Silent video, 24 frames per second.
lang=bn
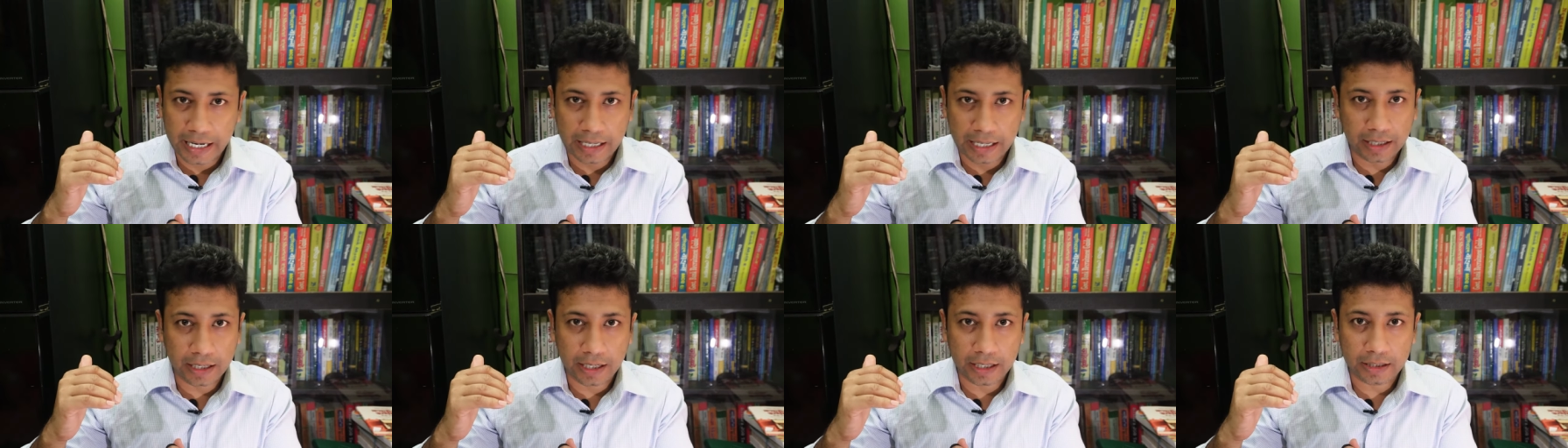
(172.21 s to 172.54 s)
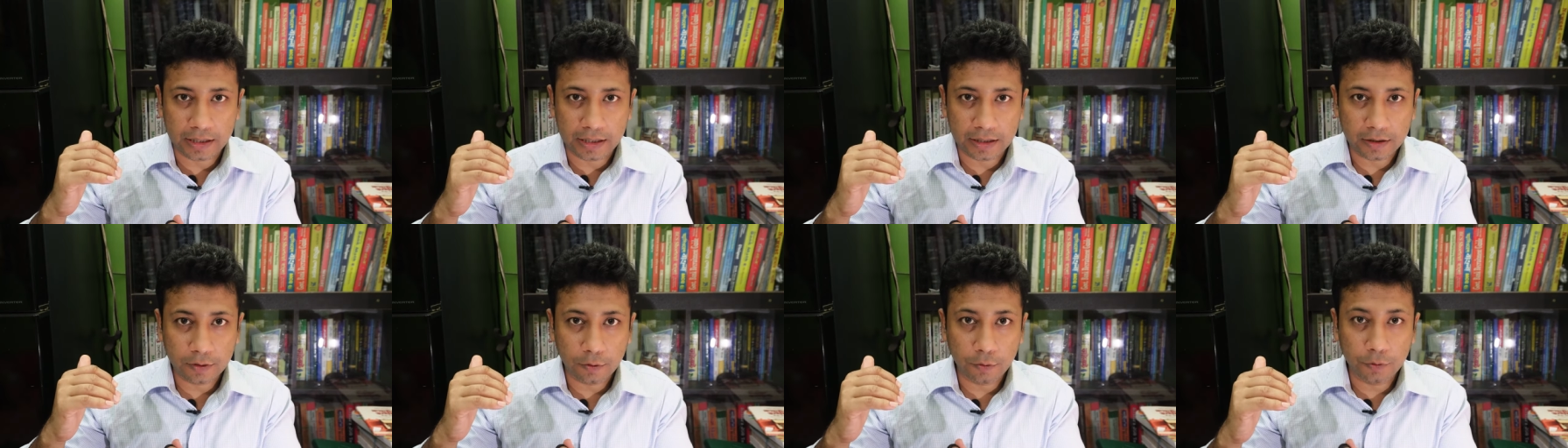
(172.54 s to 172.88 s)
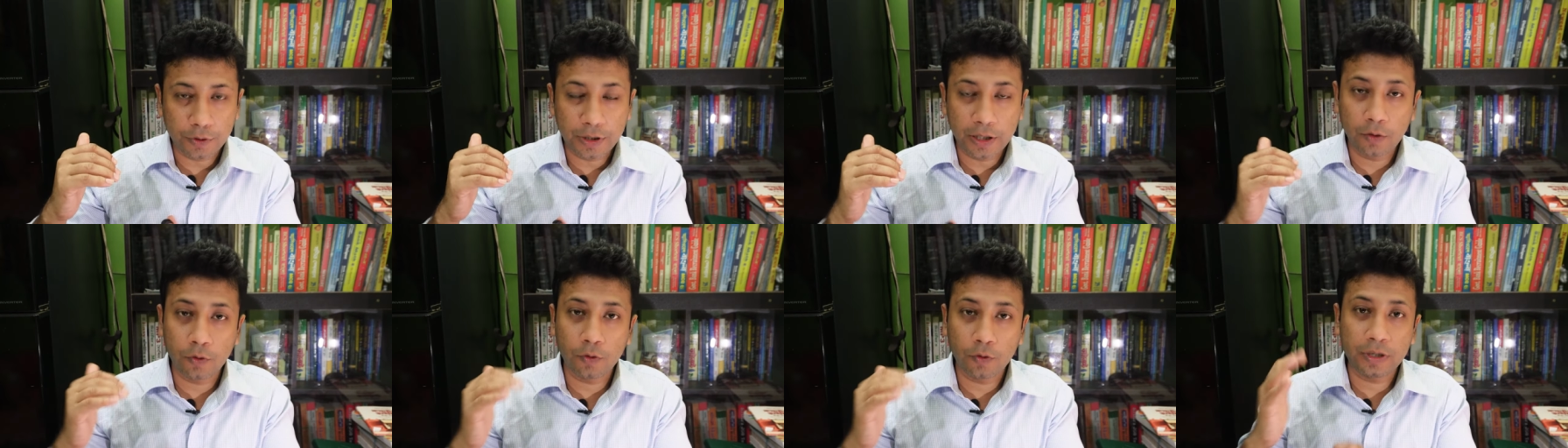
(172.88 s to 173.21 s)
নেন নাই
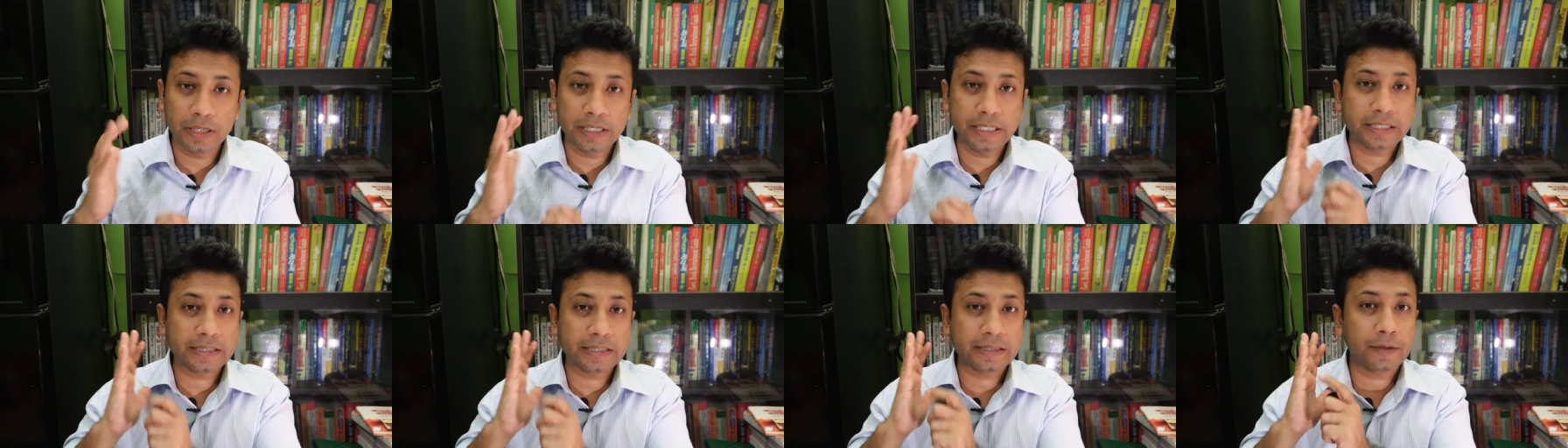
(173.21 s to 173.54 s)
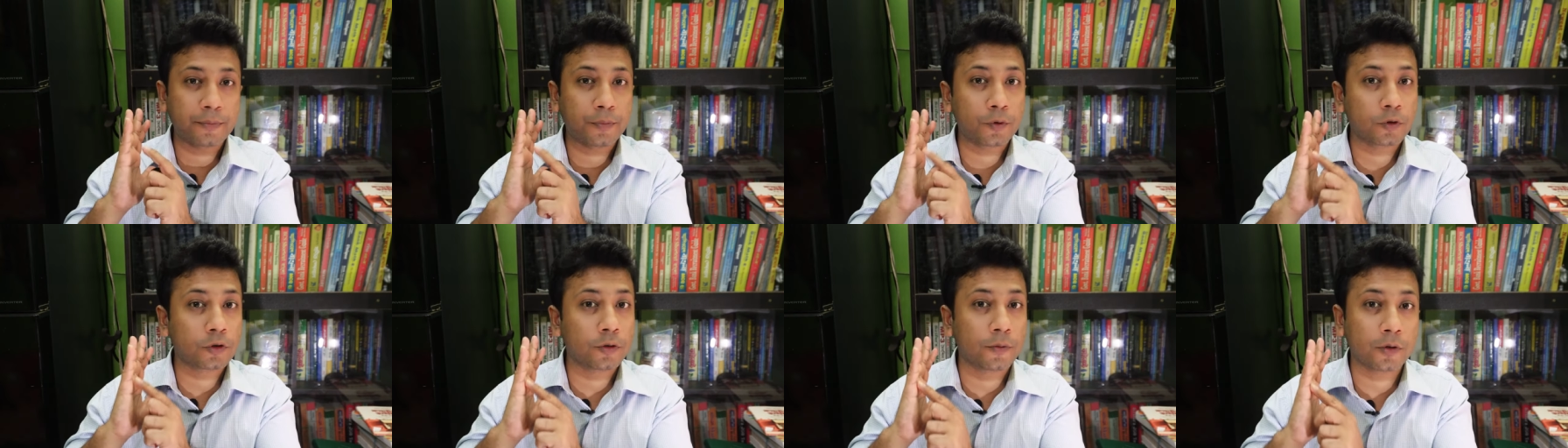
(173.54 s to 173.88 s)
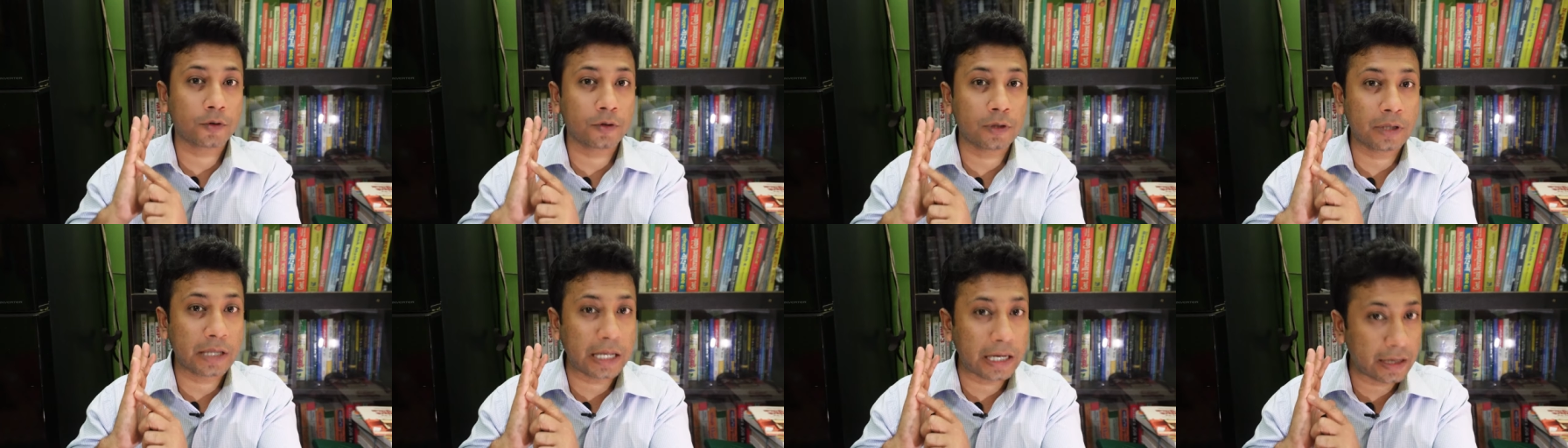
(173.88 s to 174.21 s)
উনি লোন নিয়েছেন
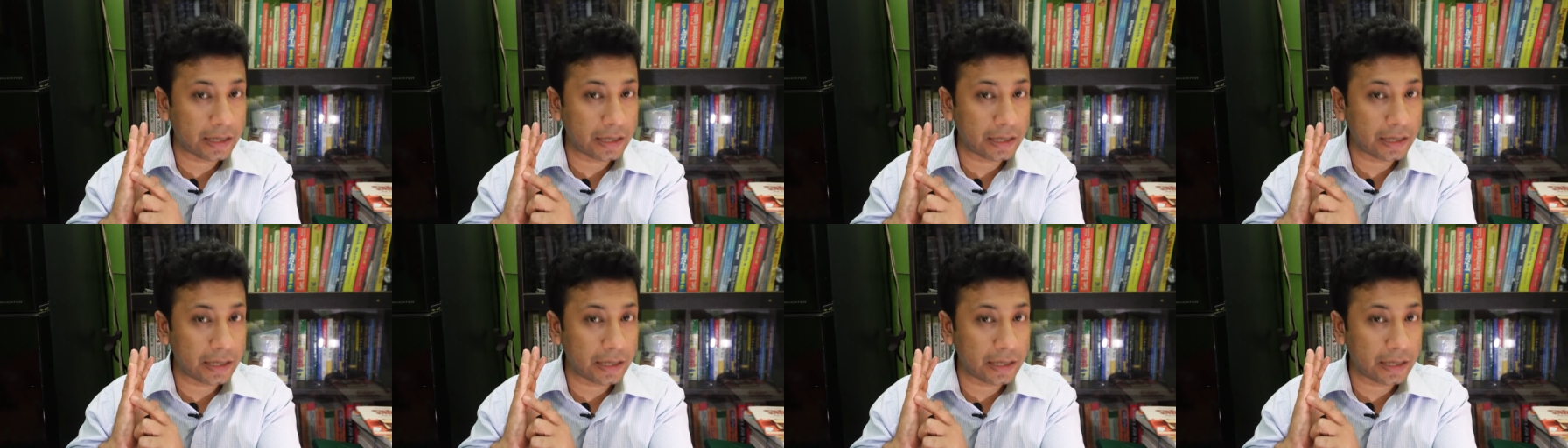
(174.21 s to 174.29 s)
প্রথমত